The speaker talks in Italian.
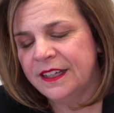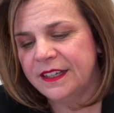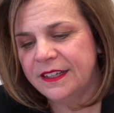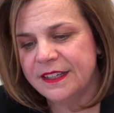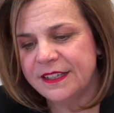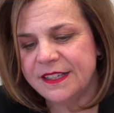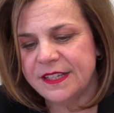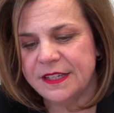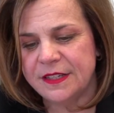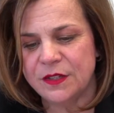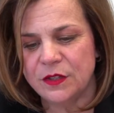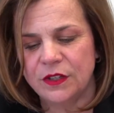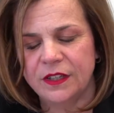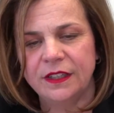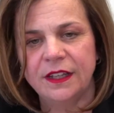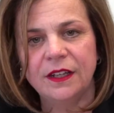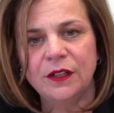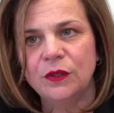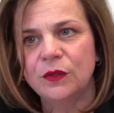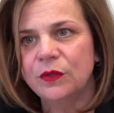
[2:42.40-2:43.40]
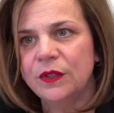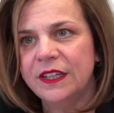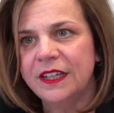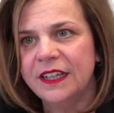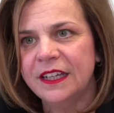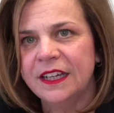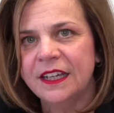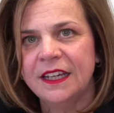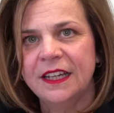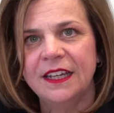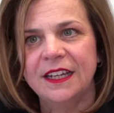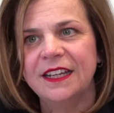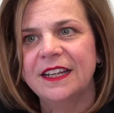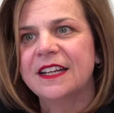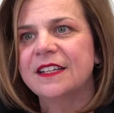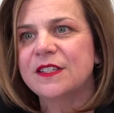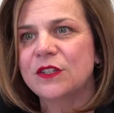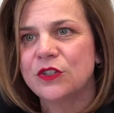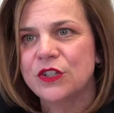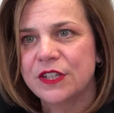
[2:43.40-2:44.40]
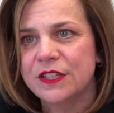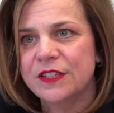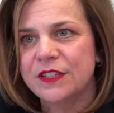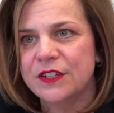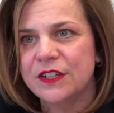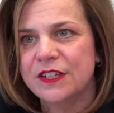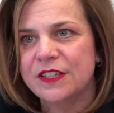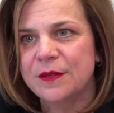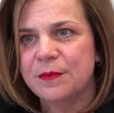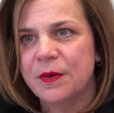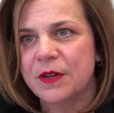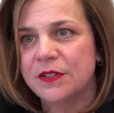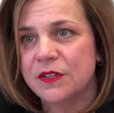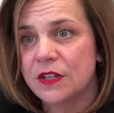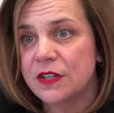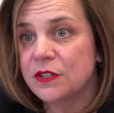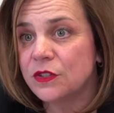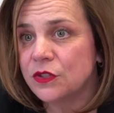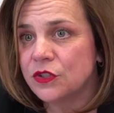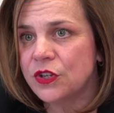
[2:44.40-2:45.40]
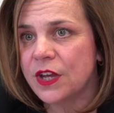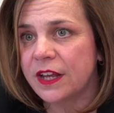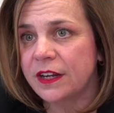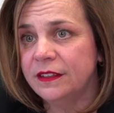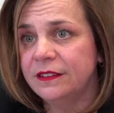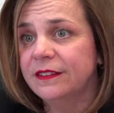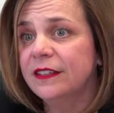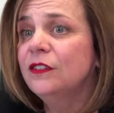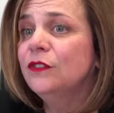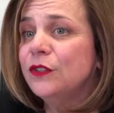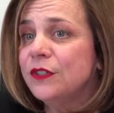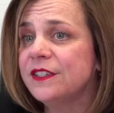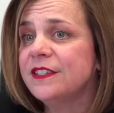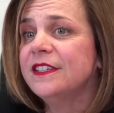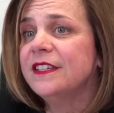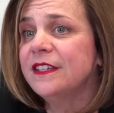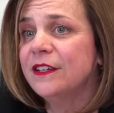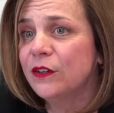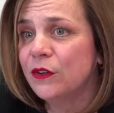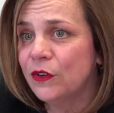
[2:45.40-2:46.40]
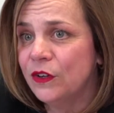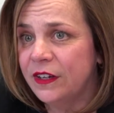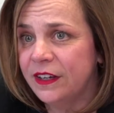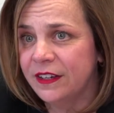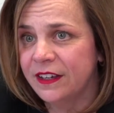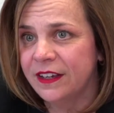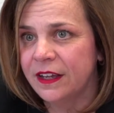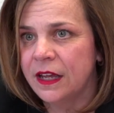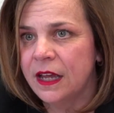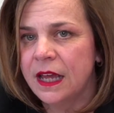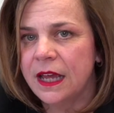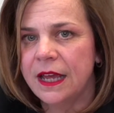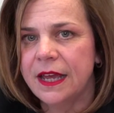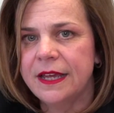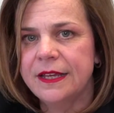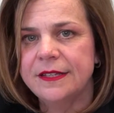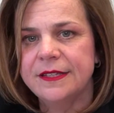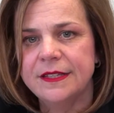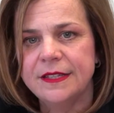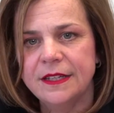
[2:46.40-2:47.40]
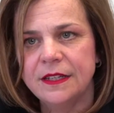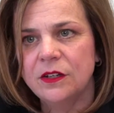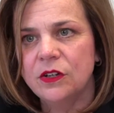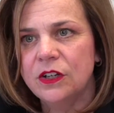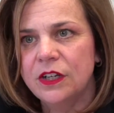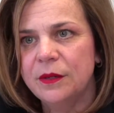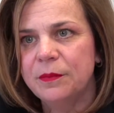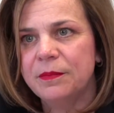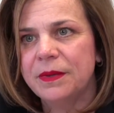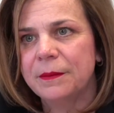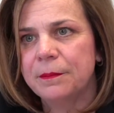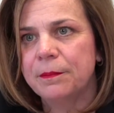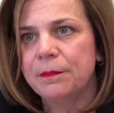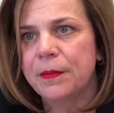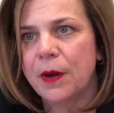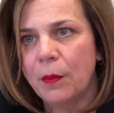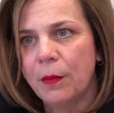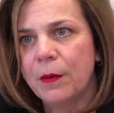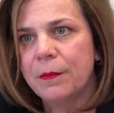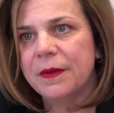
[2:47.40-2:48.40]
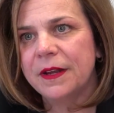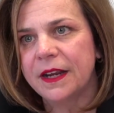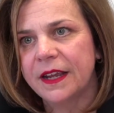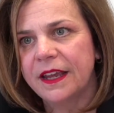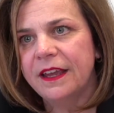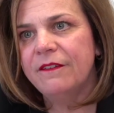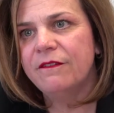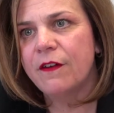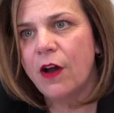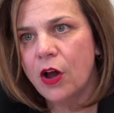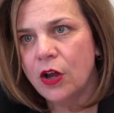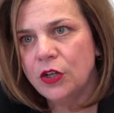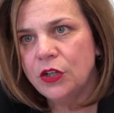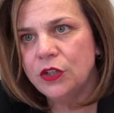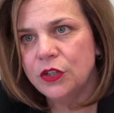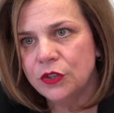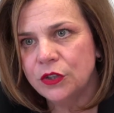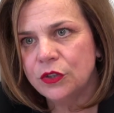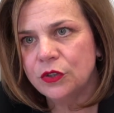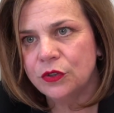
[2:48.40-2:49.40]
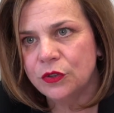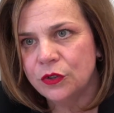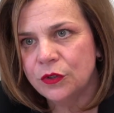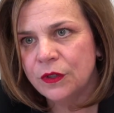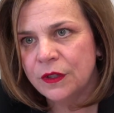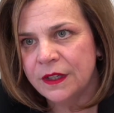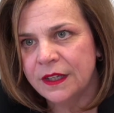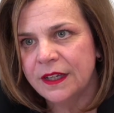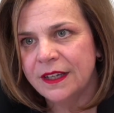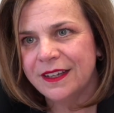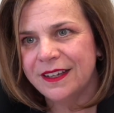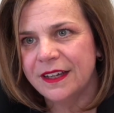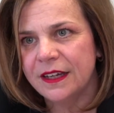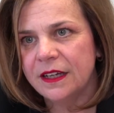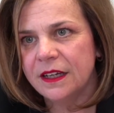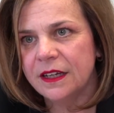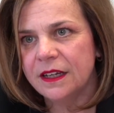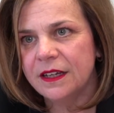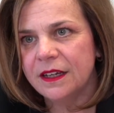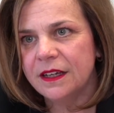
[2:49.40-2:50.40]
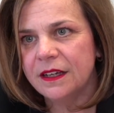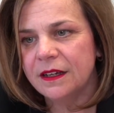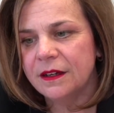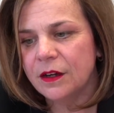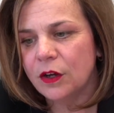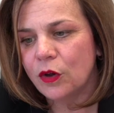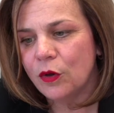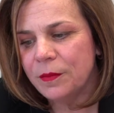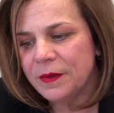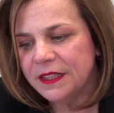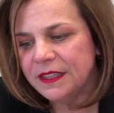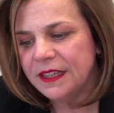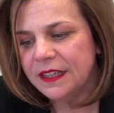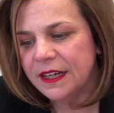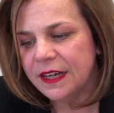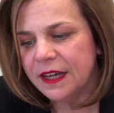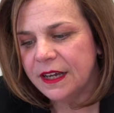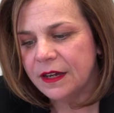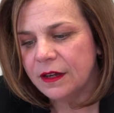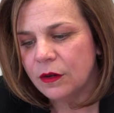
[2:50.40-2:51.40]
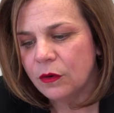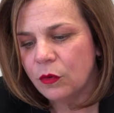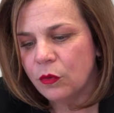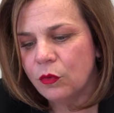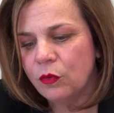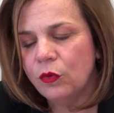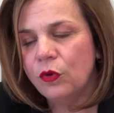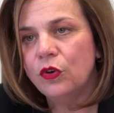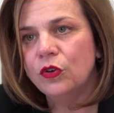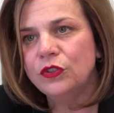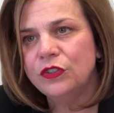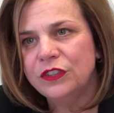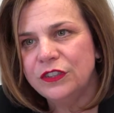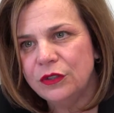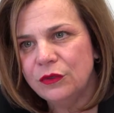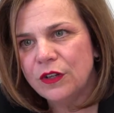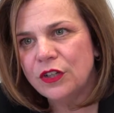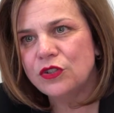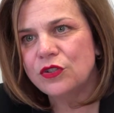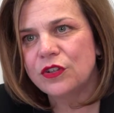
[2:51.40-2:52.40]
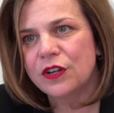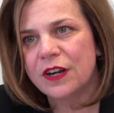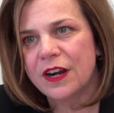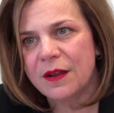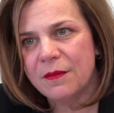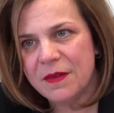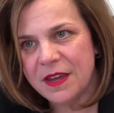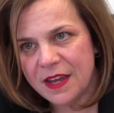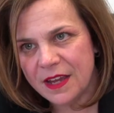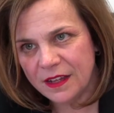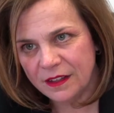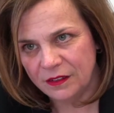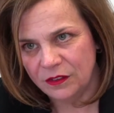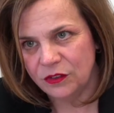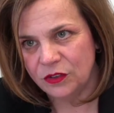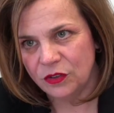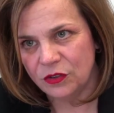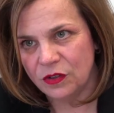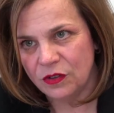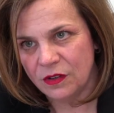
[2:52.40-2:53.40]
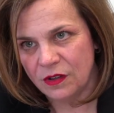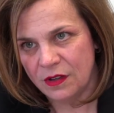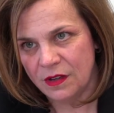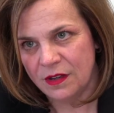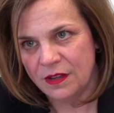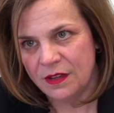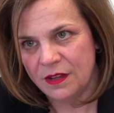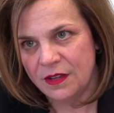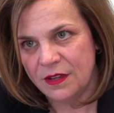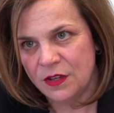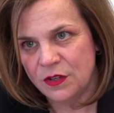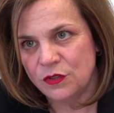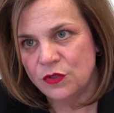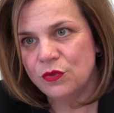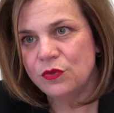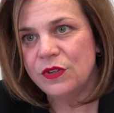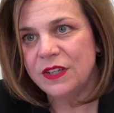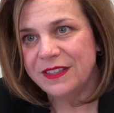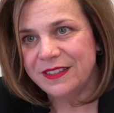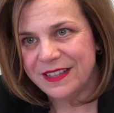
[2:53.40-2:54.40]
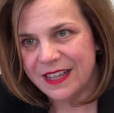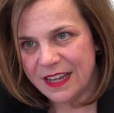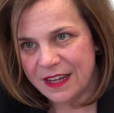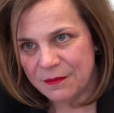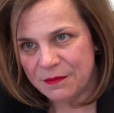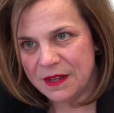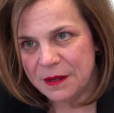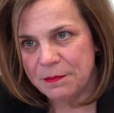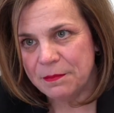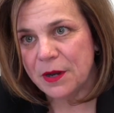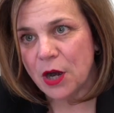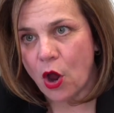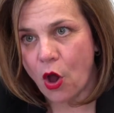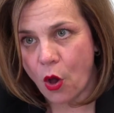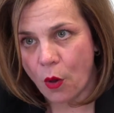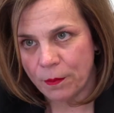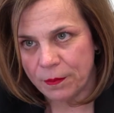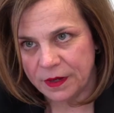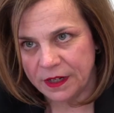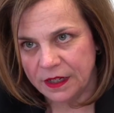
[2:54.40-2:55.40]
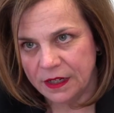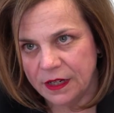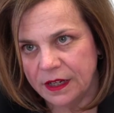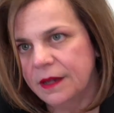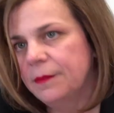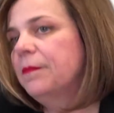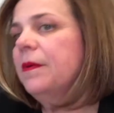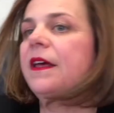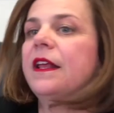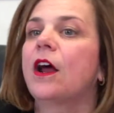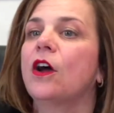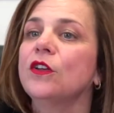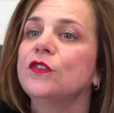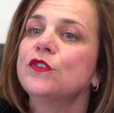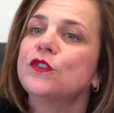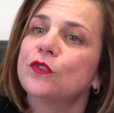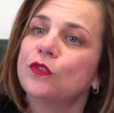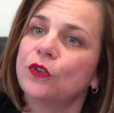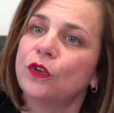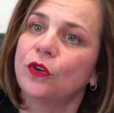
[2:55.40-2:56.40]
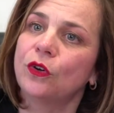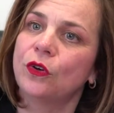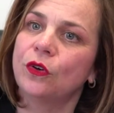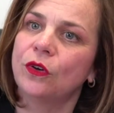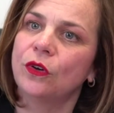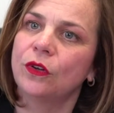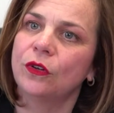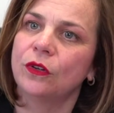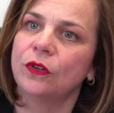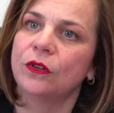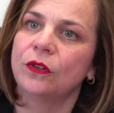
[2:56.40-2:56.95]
nel senso che da noi in associazione si possono associare intanto i singoli e i singoli per, proprio perché vogliono, eh, come dire, un continuo aggiornamento sui temi propri, che però sono,